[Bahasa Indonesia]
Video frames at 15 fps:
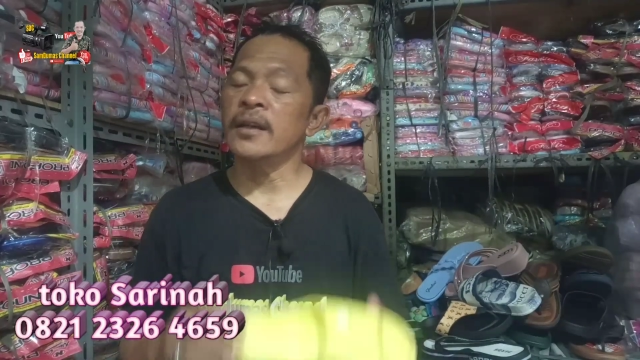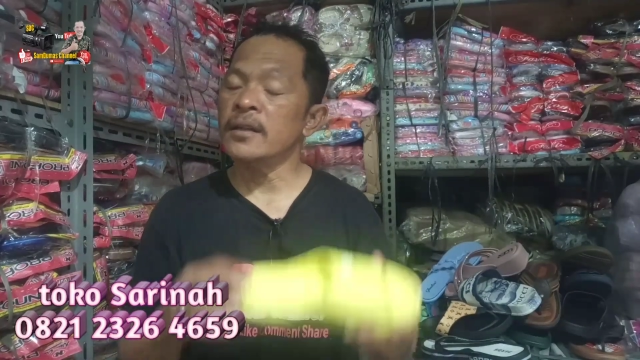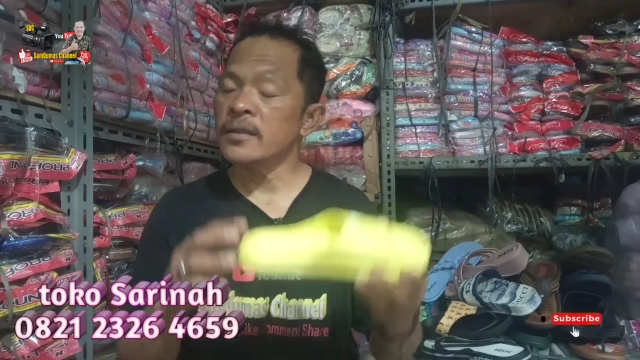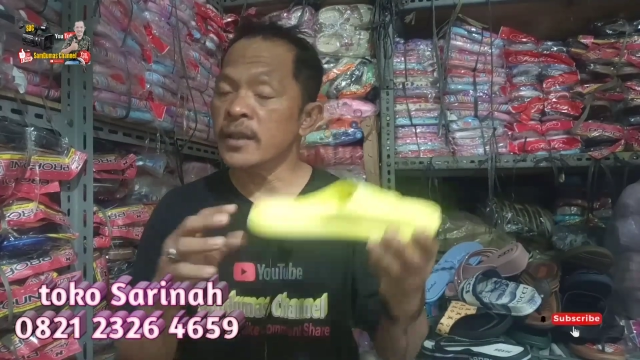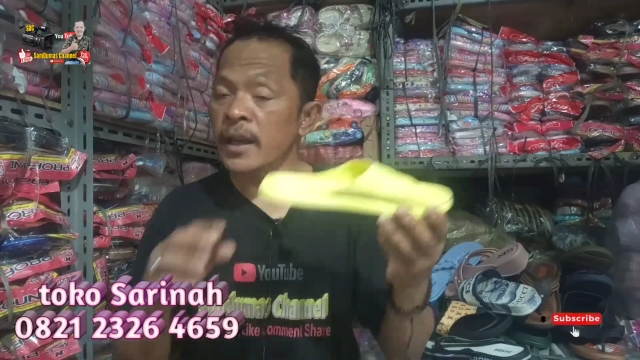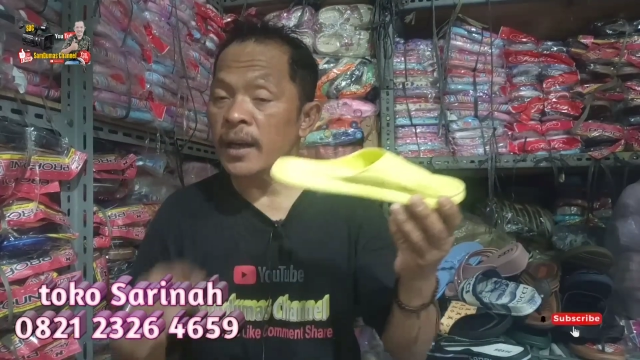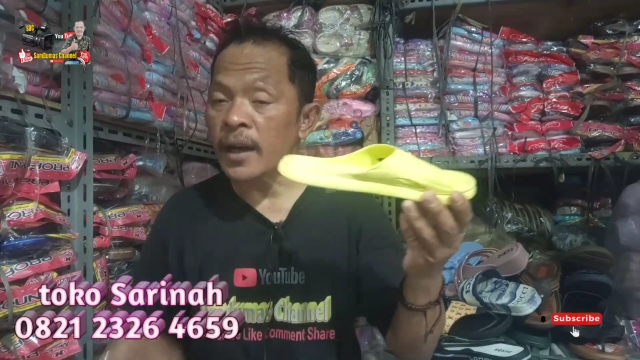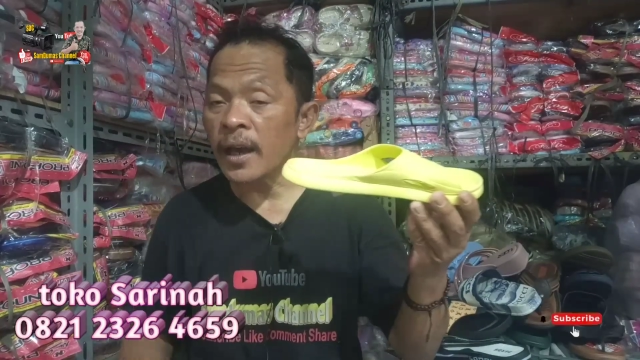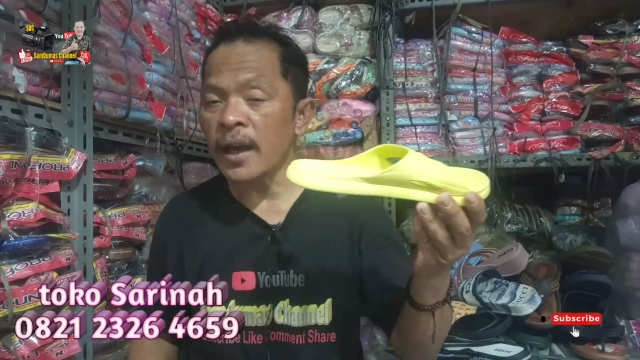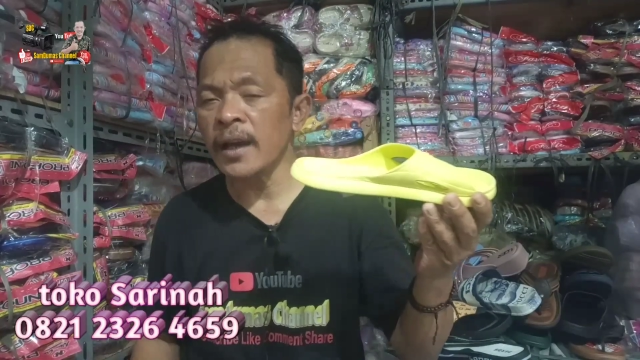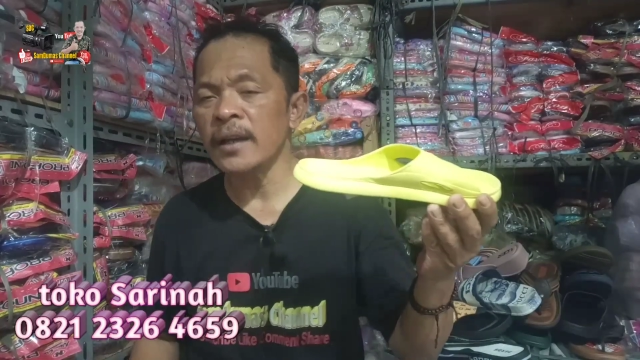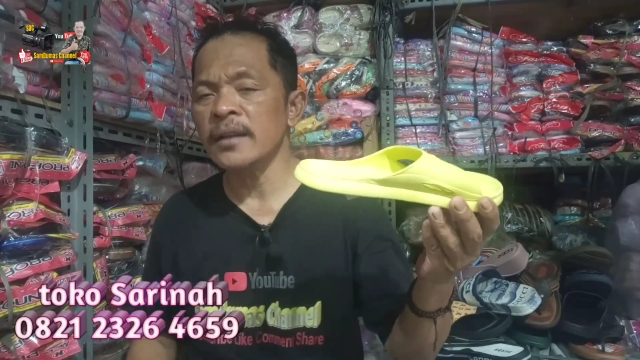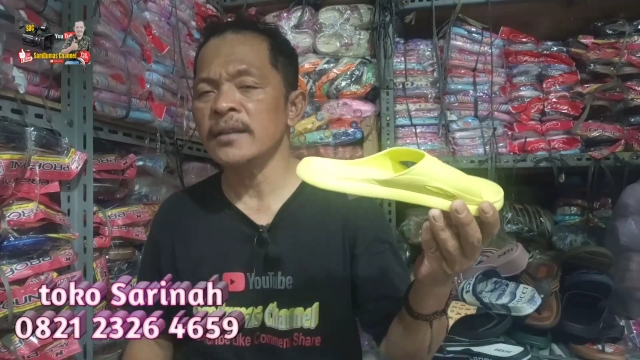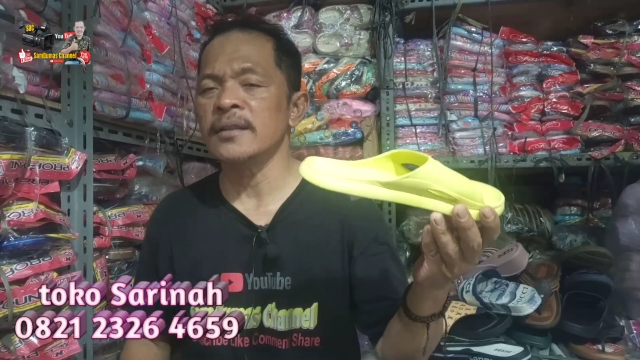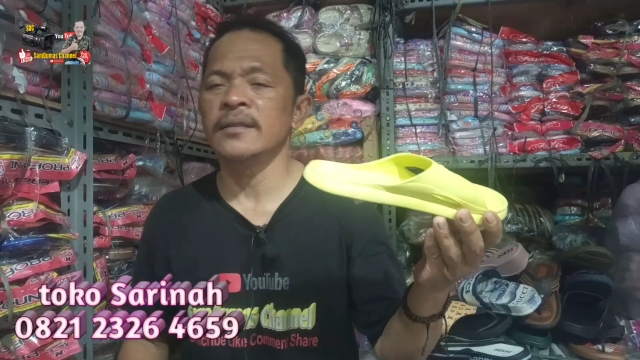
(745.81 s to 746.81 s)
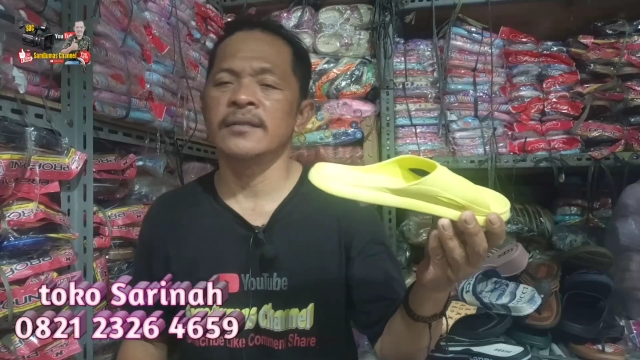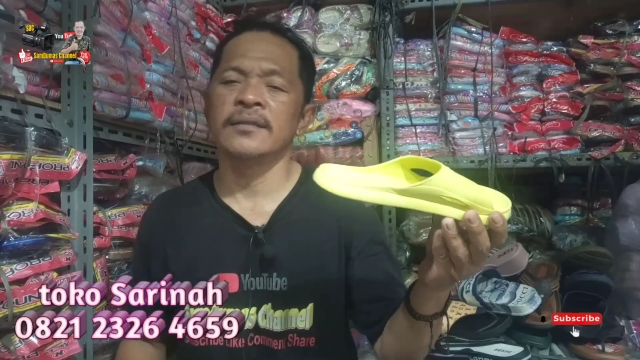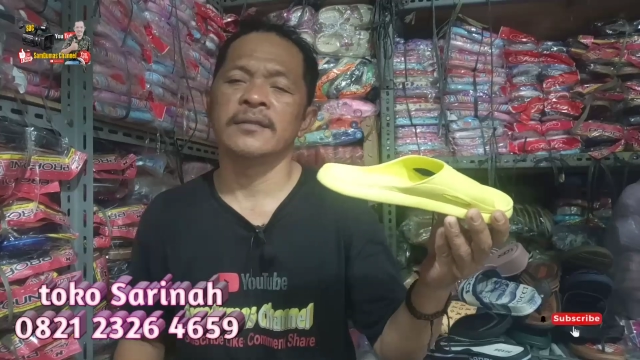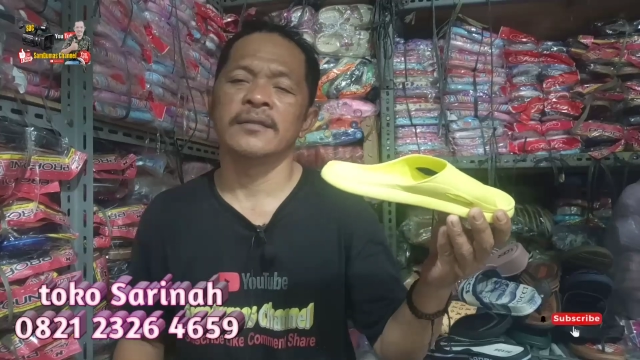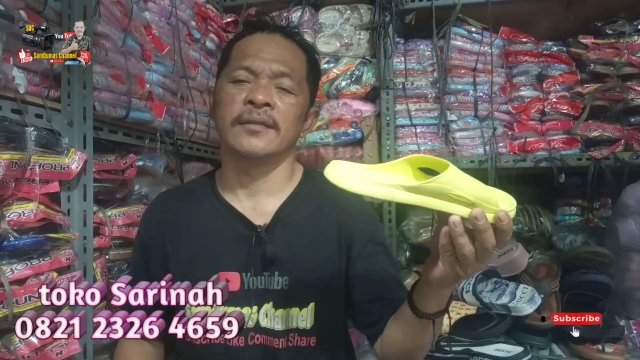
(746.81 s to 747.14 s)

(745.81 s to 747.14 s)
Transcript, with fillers: eceran